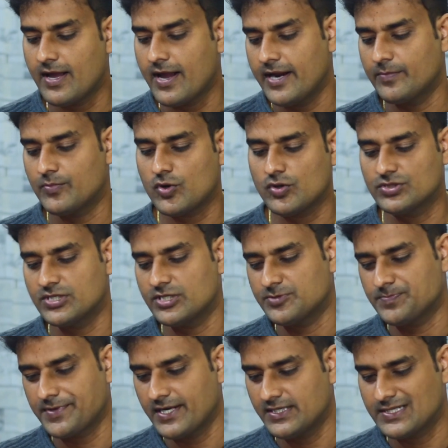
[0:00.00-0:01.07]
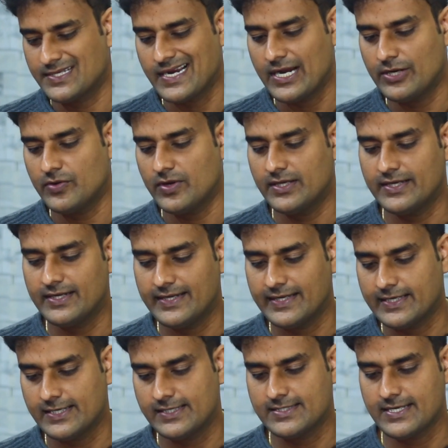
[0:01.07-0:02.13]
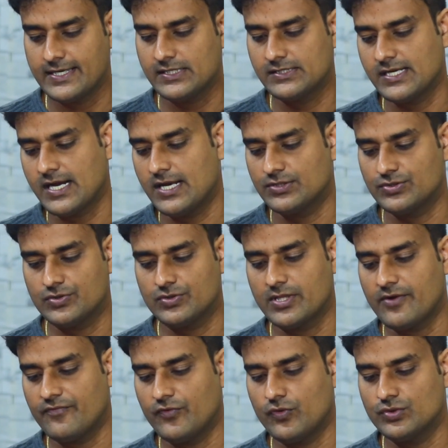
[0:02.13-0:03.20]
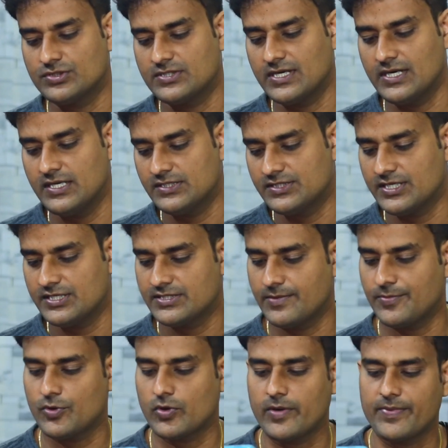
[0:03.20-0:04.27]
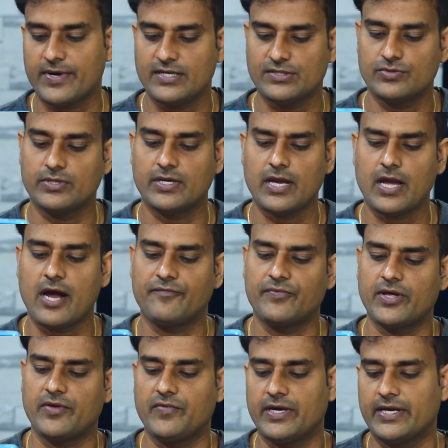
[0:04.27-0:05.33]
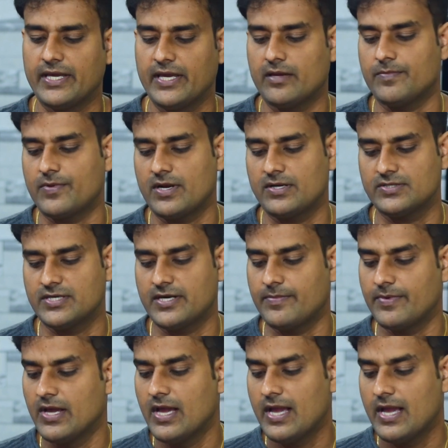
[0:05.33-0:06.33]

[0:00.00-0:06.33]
అండ్ ప్రాసెసర్స్ ప్రైస్ గ్రాడ్యువల్లీ డిక్రీజ్ అయ్యే ఛాన్స్ ఉందా ఫోన్స్ రిలీజ్ చేసినప్పుడు ఒక ప్రైస్ ఉంటే ఆఫ్టర్ వన్ ఇయర్ ప్రైస్ డ్రాప్